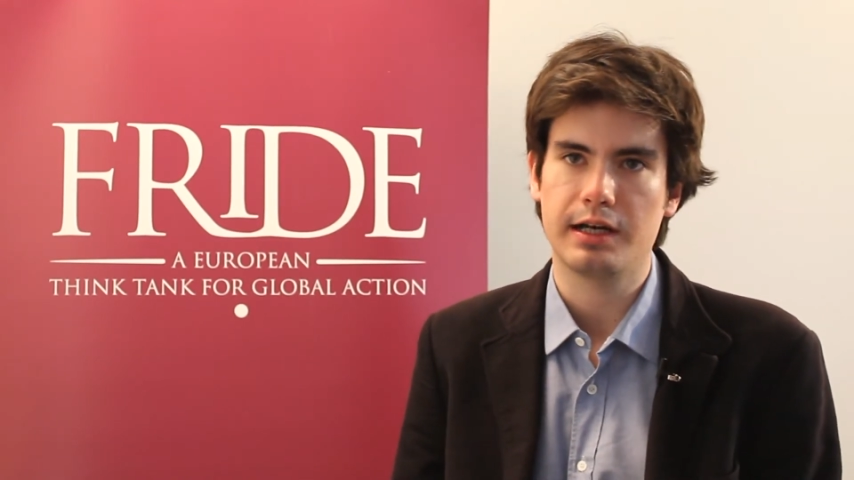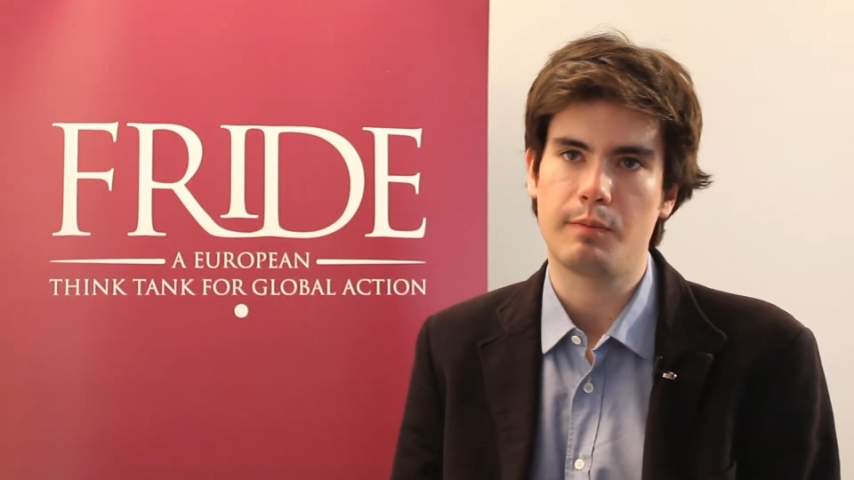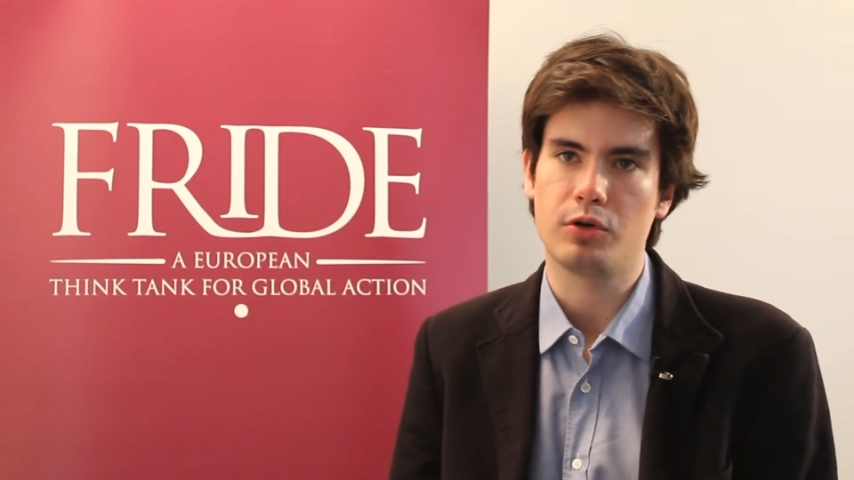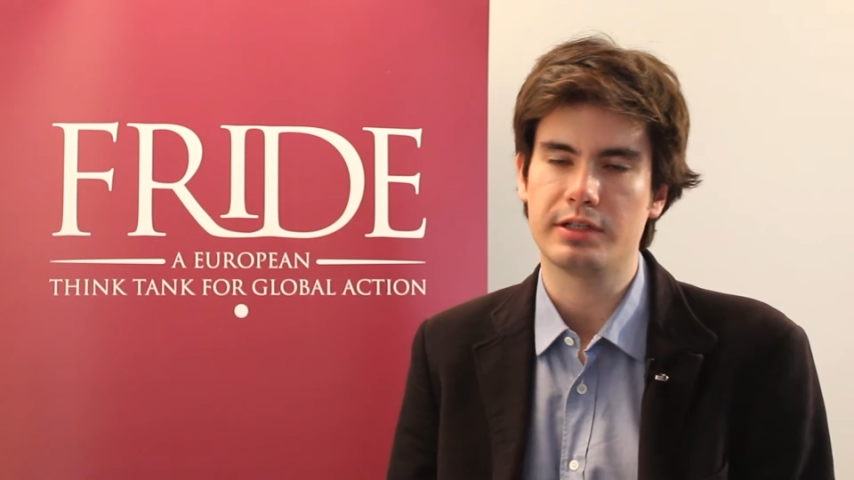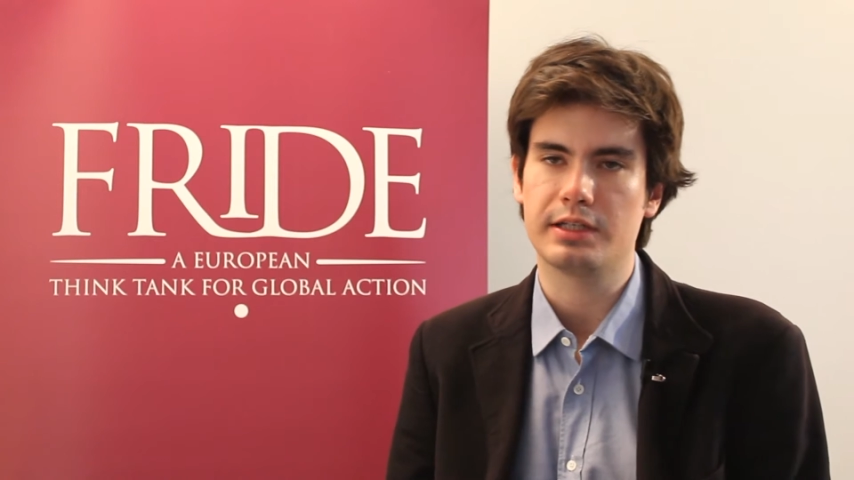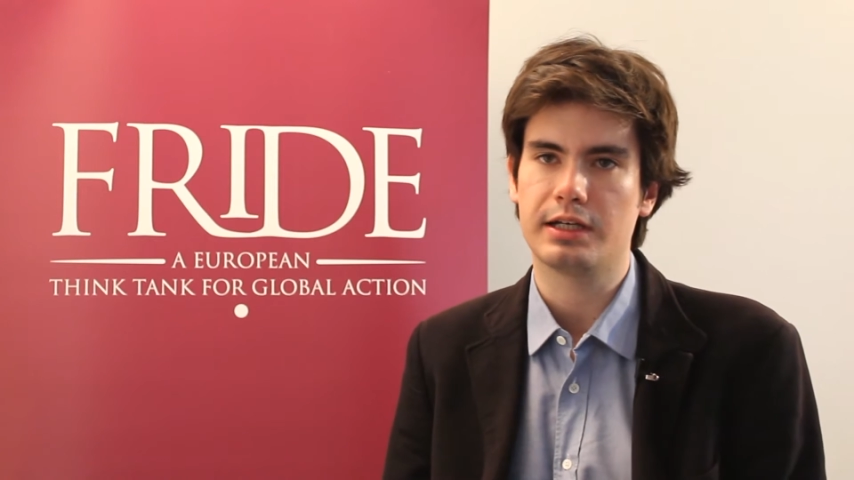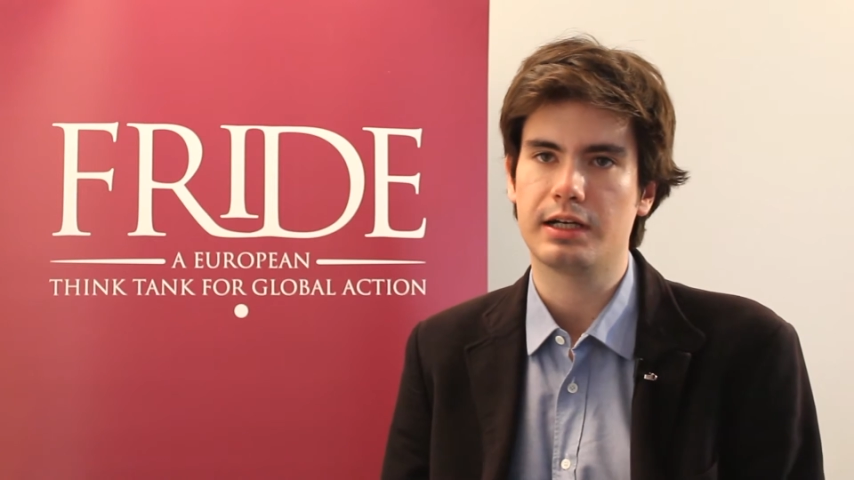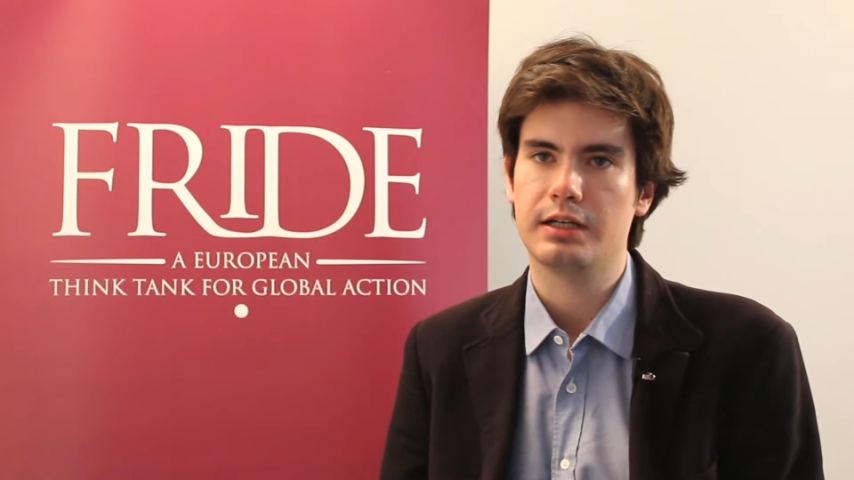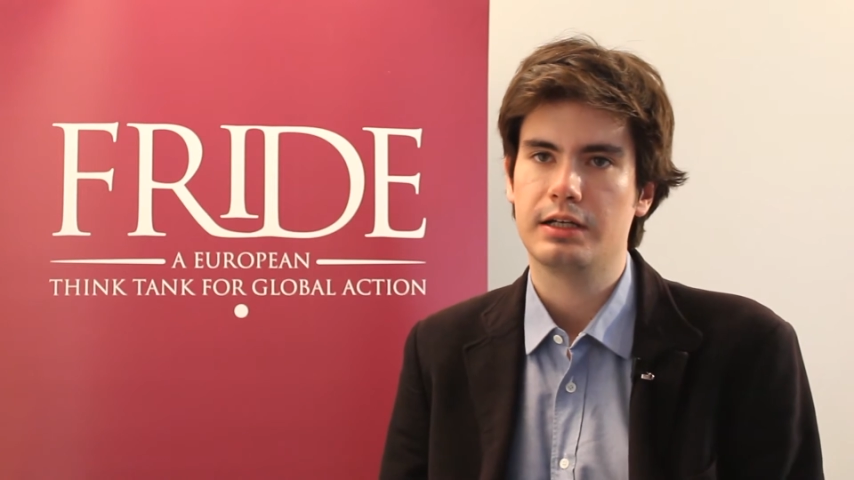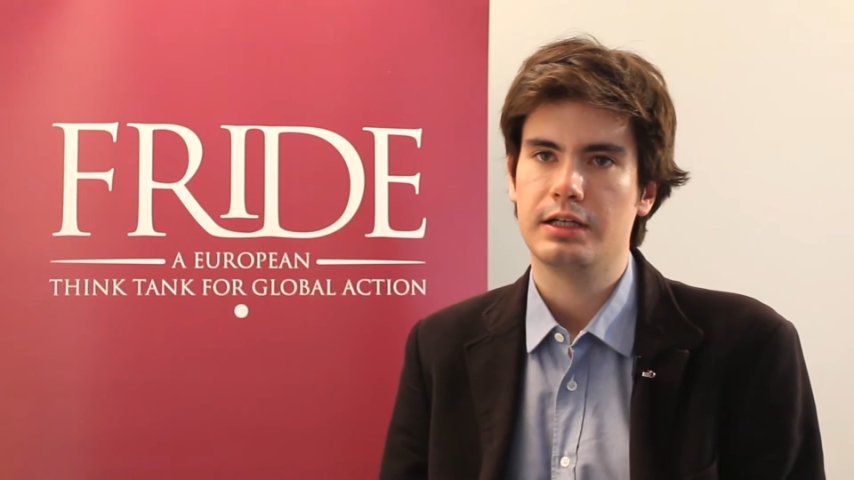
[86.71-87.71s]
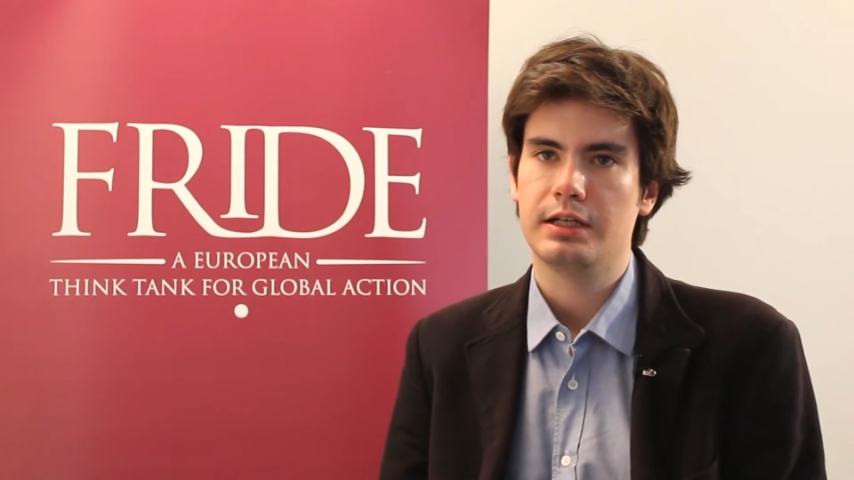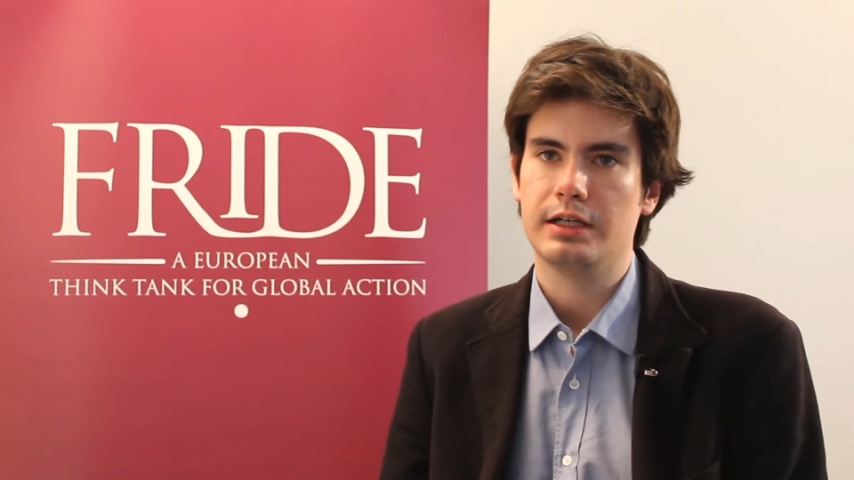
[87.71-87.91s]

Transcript: la política